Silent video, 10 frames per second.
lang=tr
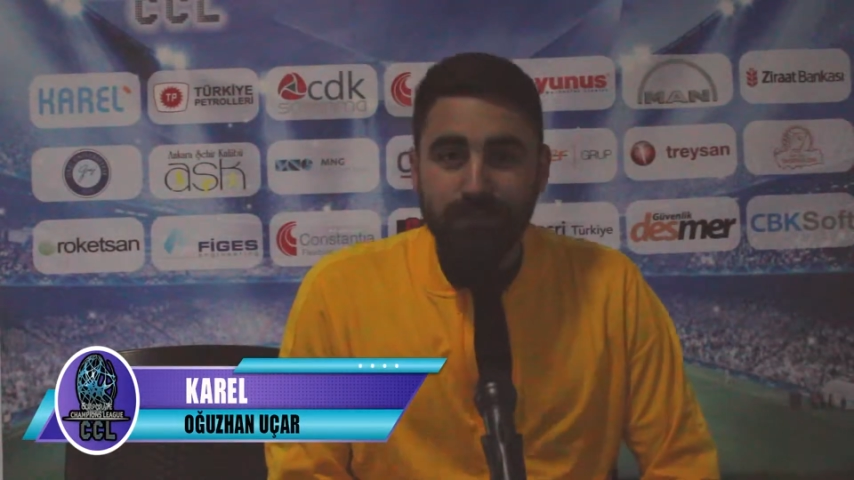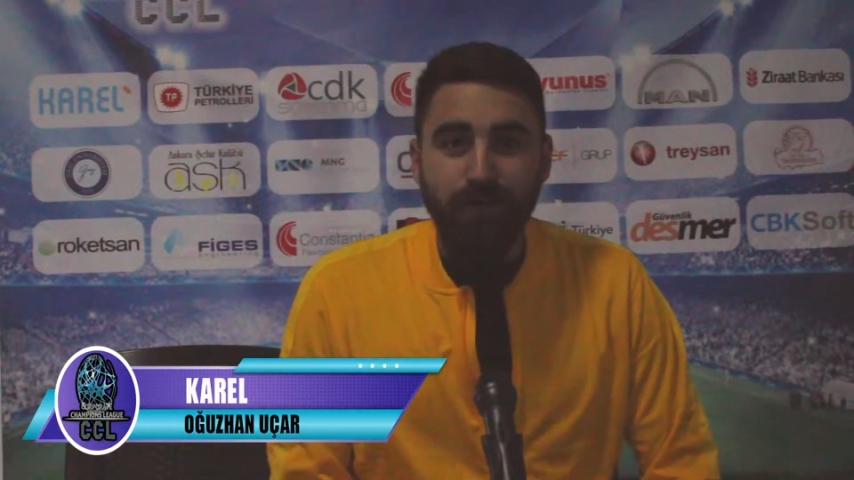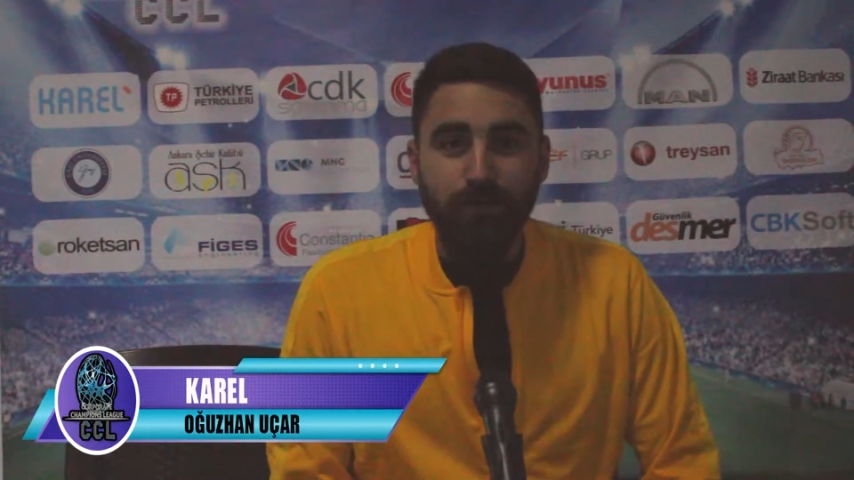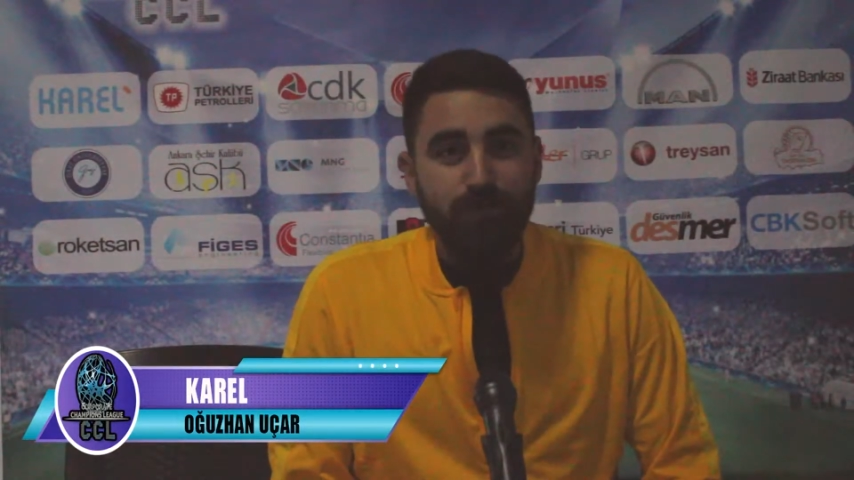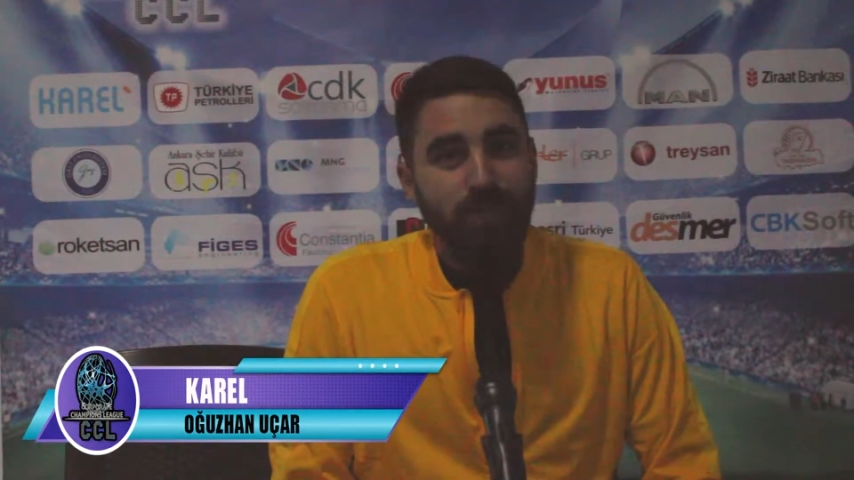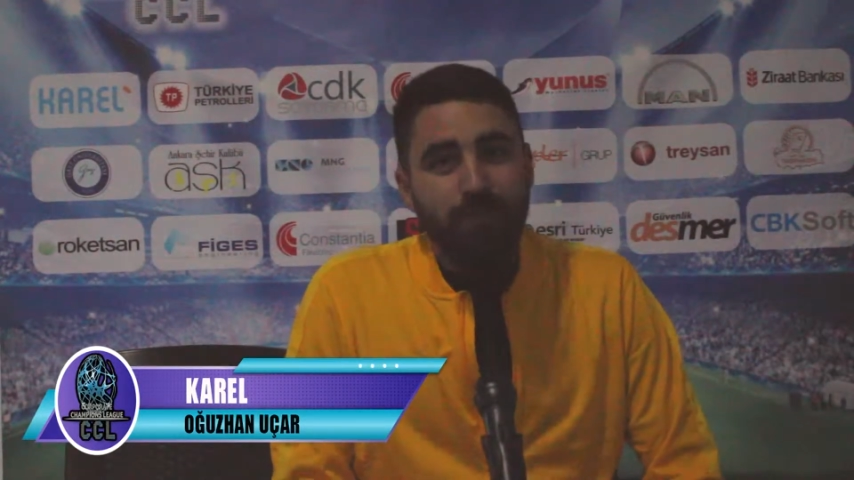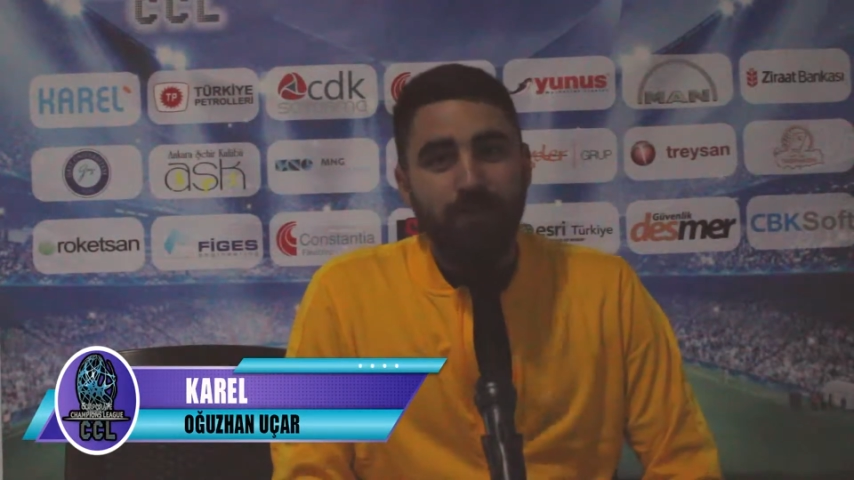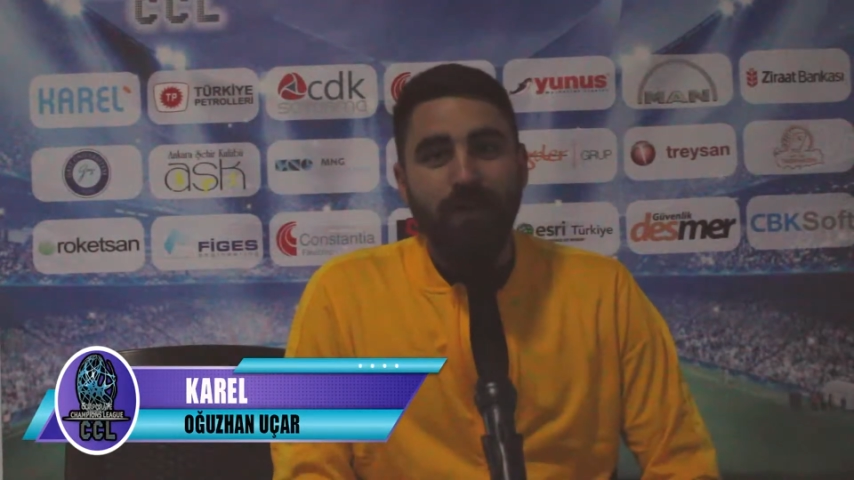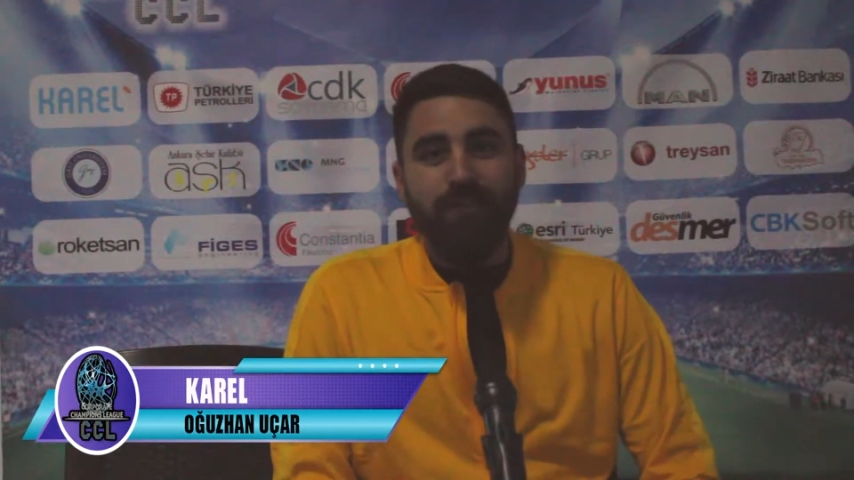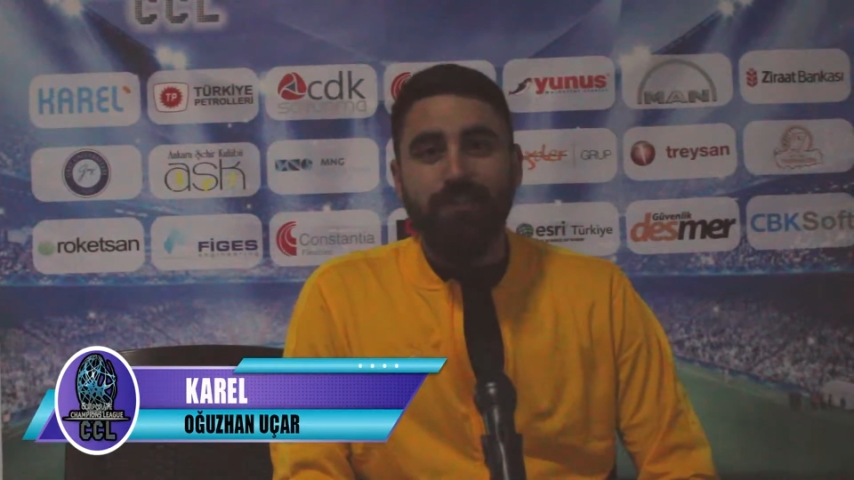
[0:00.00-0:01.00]
Yani güzel bir
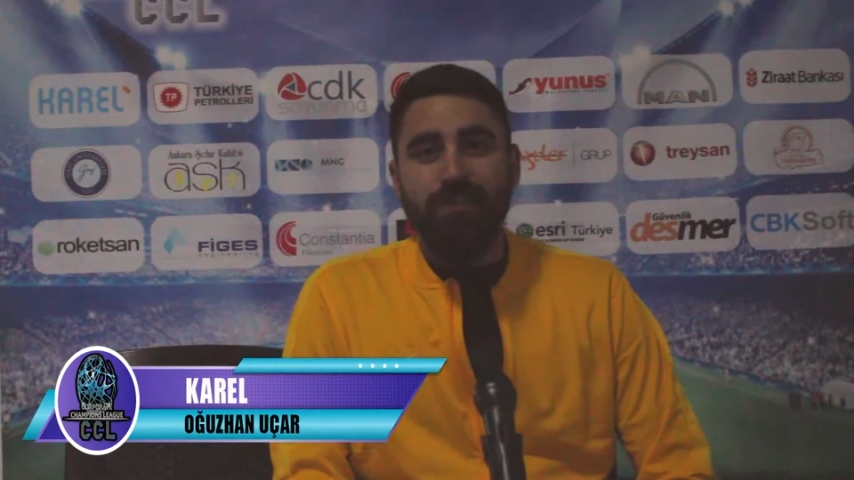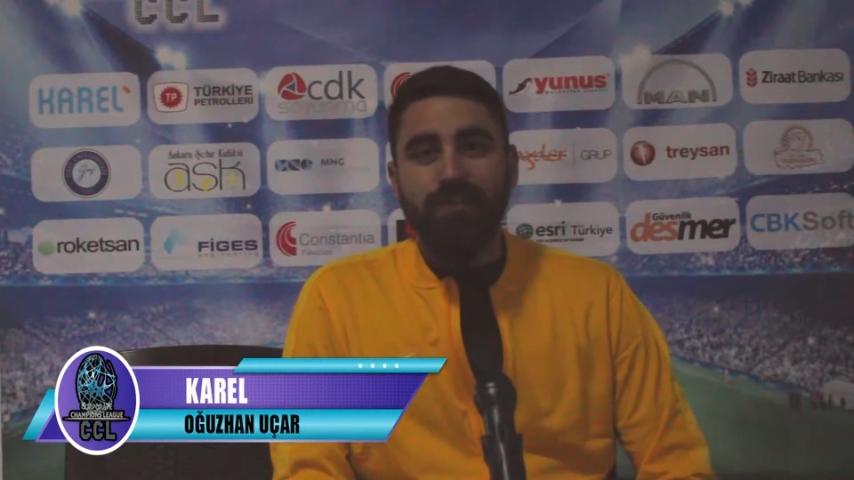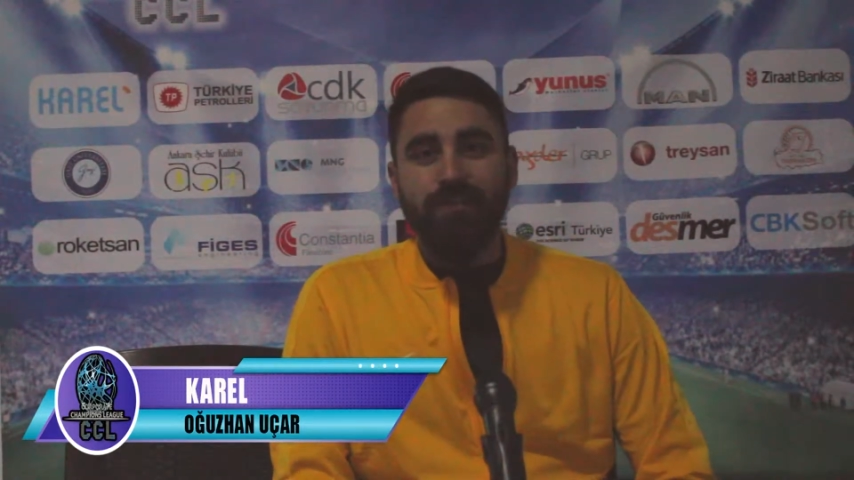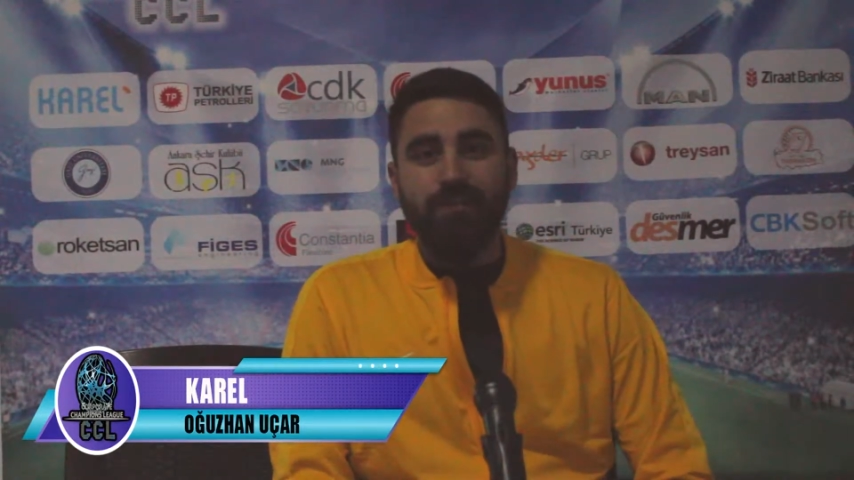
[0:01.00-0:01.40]
maçtı.